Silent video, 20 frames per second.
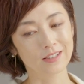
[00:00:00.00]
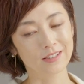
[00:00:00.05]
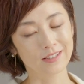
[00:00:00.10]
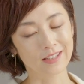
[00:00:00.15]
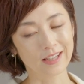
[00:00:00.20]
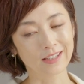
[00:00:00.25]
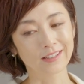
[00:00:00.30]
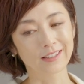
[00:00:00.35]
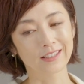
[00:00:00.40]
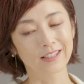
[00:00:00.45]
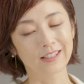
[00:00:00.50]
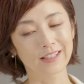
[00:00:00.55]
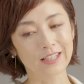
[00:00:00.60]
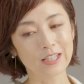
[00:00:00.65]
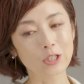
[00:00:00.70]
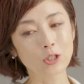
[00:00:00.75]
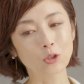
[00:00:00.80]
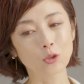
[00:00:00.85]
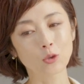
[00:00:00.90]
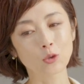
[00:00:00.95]
さっき
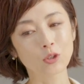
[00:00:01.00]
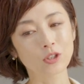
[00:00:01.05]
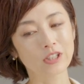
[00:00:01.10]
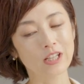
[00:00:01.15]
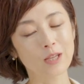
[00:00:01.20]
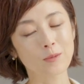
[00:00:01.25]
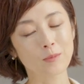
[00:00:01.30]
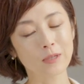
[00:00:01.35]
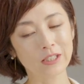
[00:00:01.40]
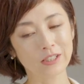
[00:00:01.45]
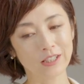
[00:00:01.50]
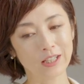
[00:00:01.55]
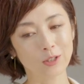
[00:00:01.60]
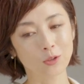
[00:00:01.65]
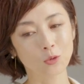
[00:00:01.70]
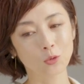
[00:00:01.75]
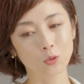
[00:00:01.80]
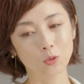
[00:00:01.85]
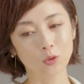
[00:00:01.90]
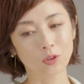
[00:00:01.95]
緊張していましたっ
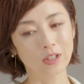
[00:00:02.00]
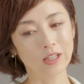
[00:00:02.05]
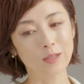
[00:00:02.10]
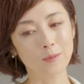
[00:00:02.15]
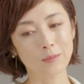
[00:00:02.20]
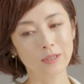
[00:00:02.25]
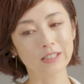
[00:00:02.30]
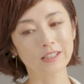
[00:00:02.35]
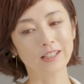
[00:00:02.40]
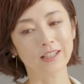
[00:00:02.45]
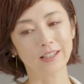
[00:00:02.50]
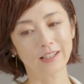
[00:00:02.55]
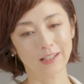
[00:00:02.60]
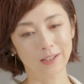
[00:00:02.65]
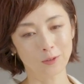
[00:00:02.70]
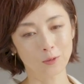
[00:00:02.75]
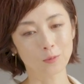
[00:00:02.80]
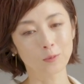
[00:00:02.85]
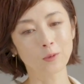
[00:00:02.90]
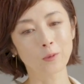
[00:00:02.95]
て言いましたけ
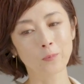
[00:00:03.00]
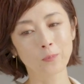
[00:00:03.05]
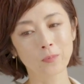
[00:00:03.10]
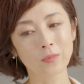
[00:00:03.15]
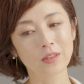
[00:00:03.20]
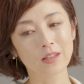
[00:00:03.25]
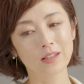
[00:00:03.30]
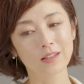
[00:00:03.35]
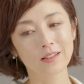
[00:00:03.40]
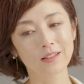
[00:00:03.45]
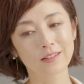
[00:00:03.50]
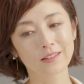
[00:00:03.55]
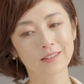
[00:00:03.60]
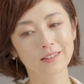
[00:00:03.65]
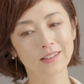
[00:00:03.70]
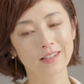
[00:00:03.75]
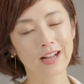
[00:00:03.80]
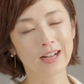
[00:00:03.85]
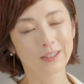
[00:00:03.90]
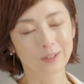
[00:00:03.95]
れども
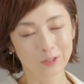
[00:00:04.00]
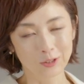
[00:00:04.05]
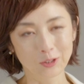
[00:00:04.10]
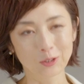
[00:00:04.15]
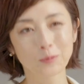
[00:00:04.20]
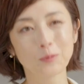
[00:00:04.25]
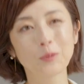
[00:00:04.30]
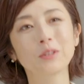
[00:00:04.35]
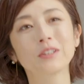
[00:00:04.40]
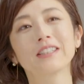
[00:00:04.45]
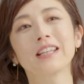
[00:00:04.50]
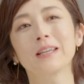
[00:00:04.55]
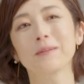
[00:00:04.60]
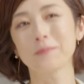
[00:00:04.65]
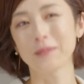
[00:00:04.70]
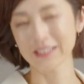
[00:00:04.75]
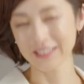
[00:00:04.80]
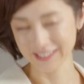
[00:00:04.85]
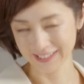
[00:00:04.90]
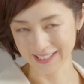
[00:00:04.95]
リラックスもしてい
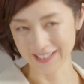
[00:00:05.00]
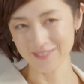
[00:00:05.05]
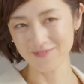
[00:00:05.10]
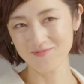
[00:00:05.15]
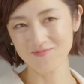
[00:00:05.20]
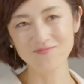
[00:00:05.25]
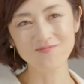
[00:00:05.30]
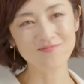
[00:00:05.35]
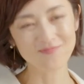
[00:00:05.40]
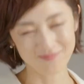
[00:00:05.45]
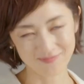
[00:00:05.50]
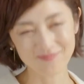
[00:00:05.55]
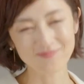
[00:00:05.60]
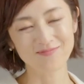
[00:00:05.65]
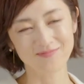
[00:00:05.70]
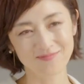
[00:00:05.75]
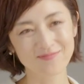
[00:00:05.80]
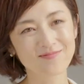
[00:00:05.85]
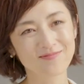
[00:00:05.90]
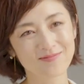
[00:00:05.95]
ました
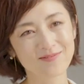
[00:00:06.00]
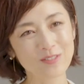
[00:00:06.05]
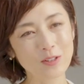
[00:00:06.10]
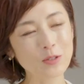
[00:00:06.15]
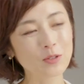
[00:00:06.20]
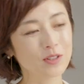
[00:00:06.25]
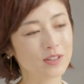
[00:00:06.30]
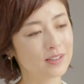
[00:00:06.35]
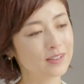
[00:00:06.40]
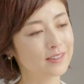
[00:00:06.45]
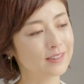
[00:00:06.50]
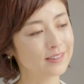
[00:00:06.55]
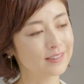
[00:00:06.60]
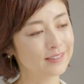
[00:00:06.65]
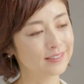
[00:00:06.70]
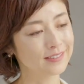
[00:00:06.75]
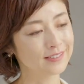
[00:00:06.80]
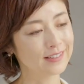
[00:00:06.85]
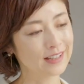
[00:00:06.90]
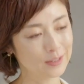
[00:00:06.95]
とにか
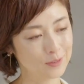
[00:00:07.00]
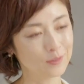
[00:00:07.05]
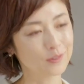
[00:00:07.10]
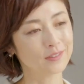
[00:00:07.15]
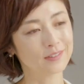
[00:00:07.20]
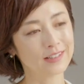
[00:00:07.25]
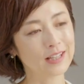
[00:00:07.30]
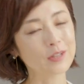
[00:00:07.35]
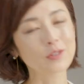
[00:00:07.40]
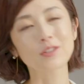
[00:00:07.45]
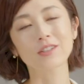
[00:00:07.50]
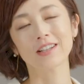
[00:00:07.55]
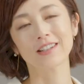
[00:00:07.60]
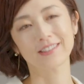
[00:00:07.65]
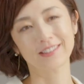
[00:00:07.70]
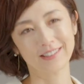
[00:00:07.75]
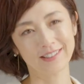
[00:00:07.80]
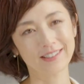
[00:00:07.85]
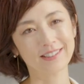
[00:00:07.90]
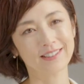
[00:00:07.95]
くあの楽しかっ
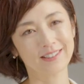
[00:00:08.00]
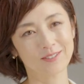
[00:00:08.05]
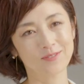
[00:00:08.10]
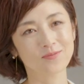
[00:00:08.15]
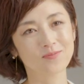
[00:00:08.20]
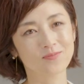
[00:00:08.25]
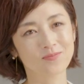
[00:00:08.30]
たです